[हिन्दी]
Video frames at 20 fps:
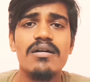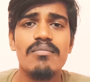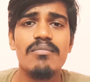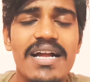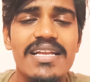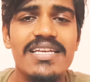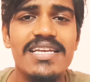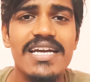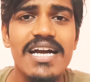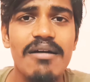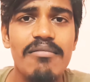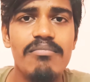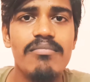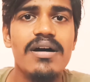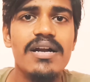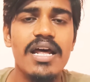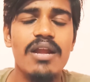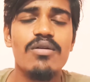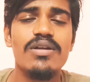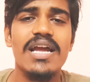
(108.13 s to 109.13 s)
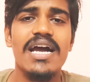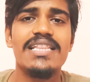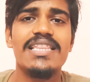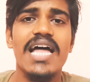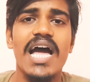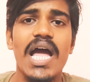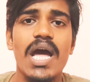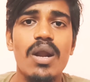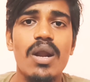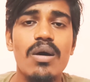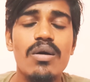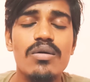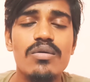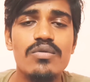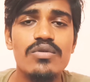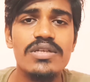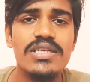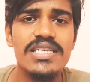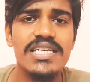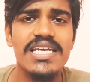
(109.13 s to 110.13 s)
भांजी का मर्डर हो जाता है और
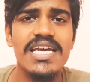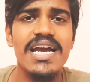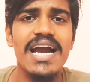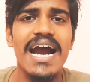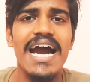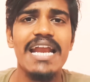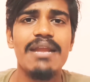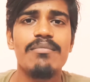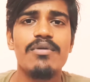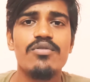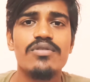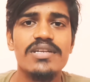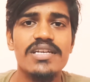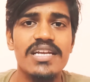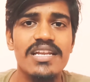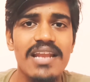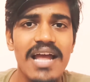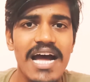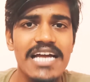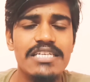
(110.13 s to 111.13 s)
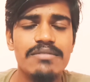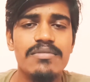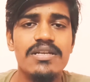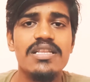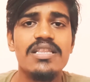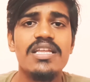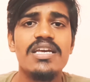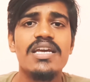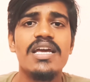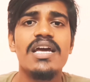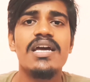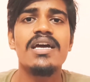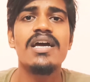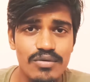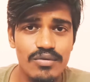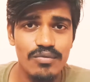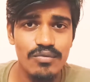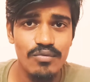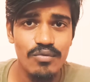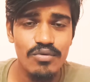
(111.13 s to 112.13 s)
उसी की कार में उसकी लाश मिलती है
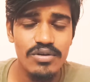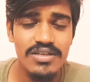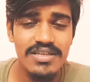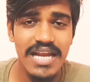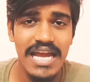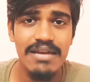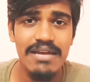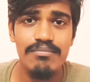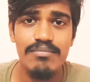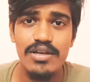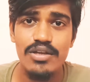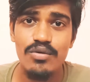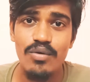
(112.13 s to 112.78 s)
तो उस टाइम में